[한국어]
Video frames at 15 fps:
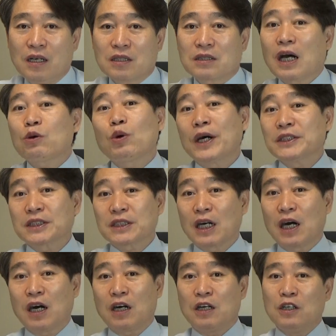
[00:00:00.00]
라고
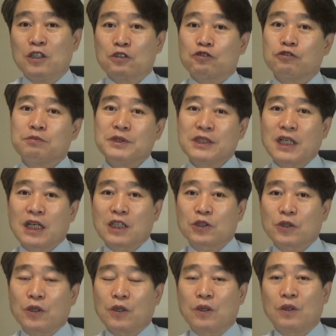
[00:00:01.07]
하니까
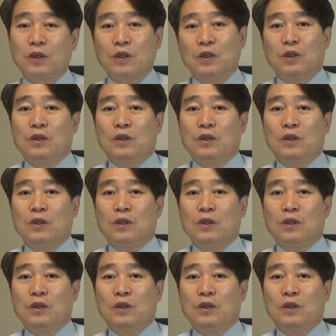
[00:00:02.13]
국민당에서